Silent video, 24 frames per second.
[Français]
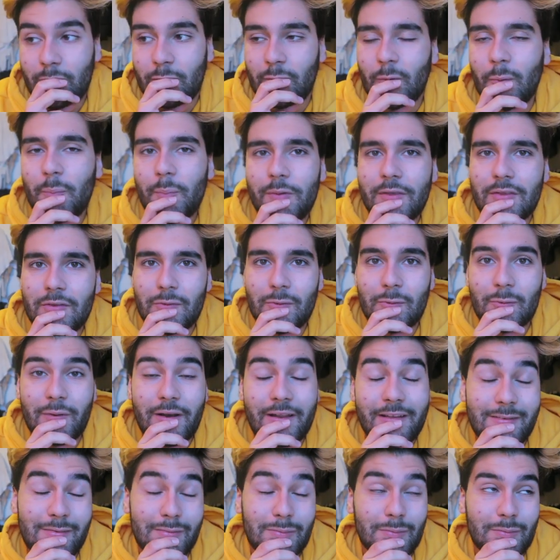mon opinion
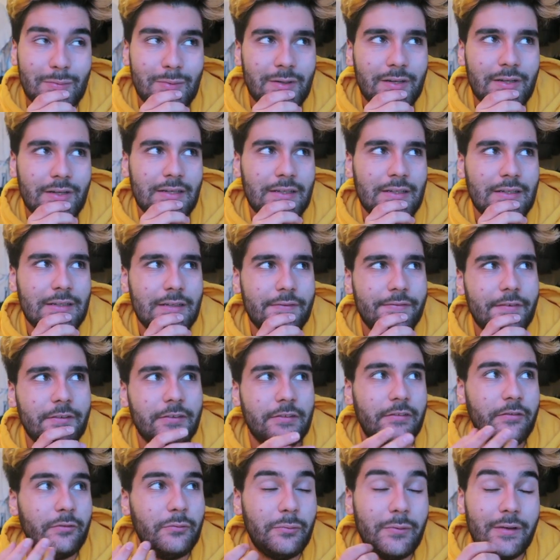là-dessus. Euh, enfin,
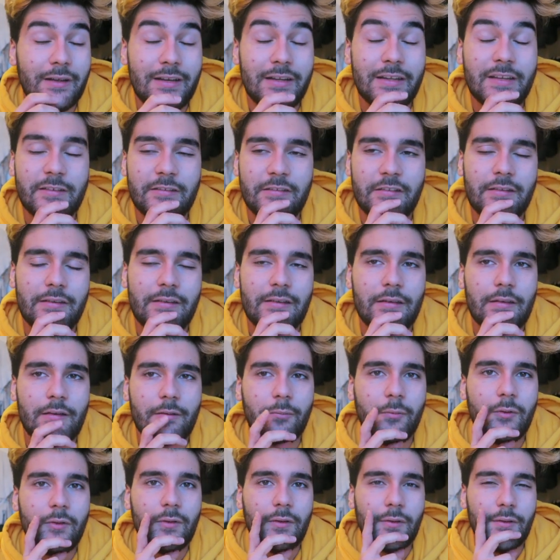je suis allé, j'étais
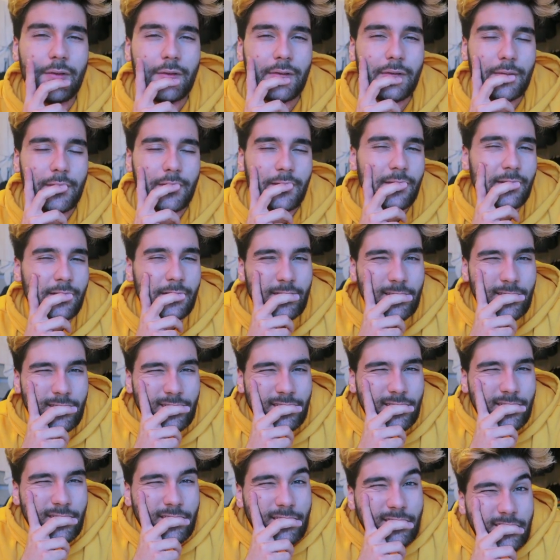en mode. Euh,
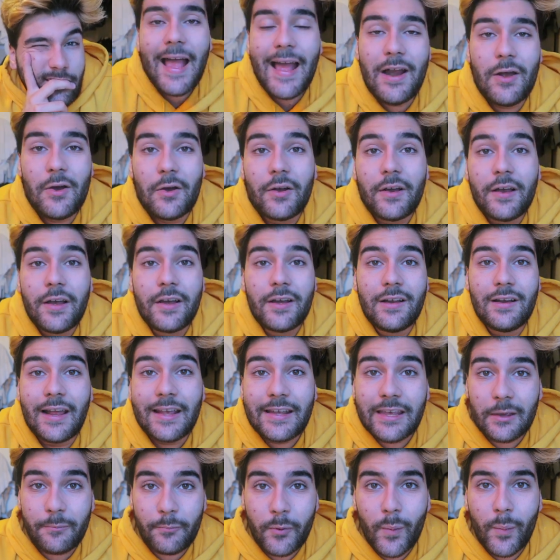Alors,
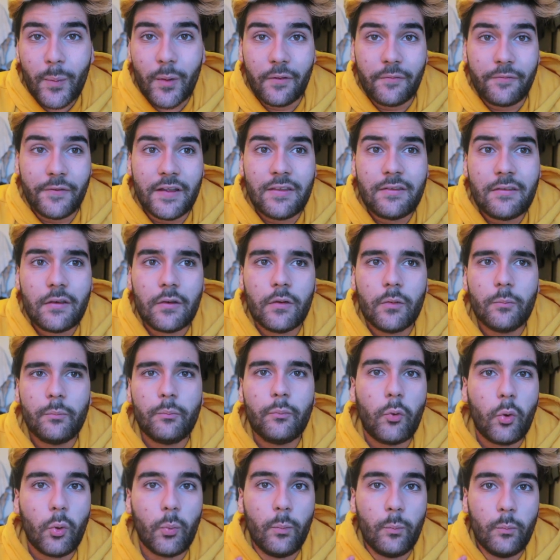la K-pop, en fait,
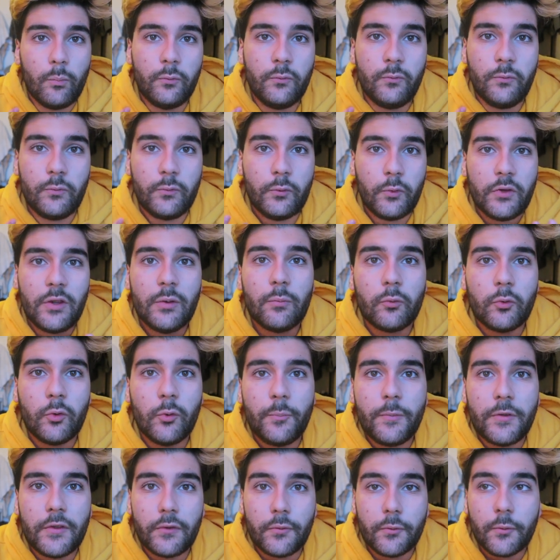pour vous donner mon
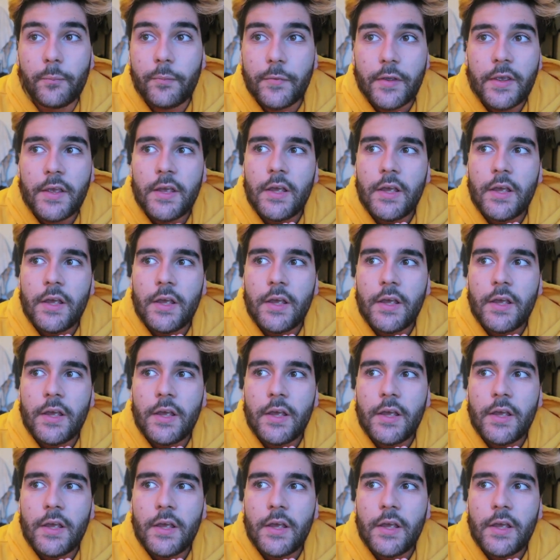opinion,